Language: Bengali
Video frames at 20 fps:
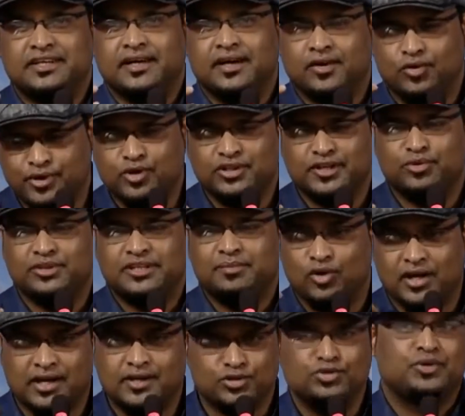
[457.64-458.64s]
হাত ধরে
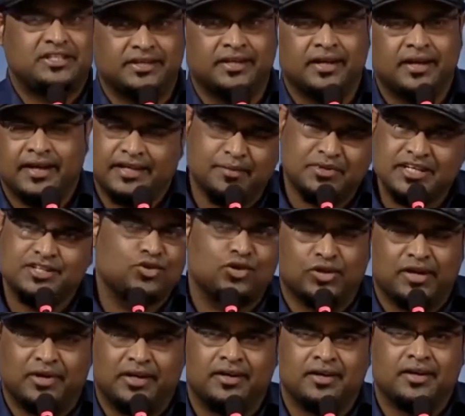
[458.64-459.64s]
সুফি ভিউ অর
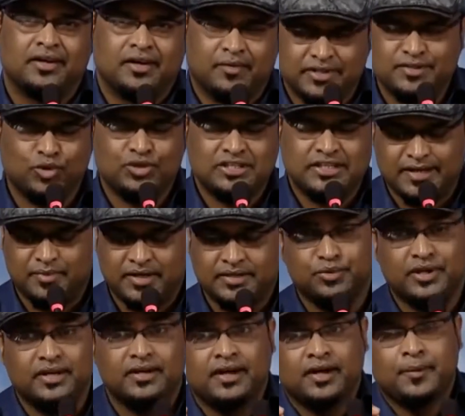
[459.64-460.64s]
ইসলামিক
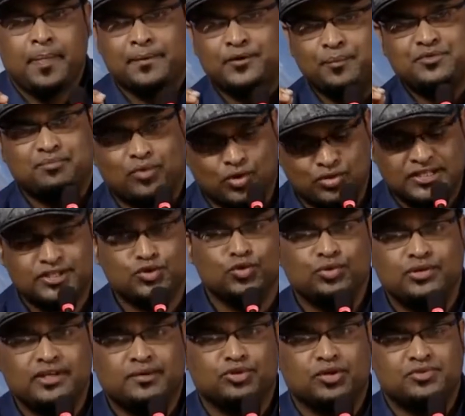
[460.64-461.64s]
মিস্টিসিজম ইনভলভেন্স
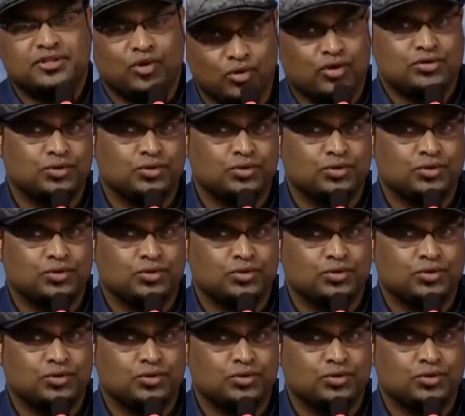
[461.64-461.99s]
মেডিটেটিভ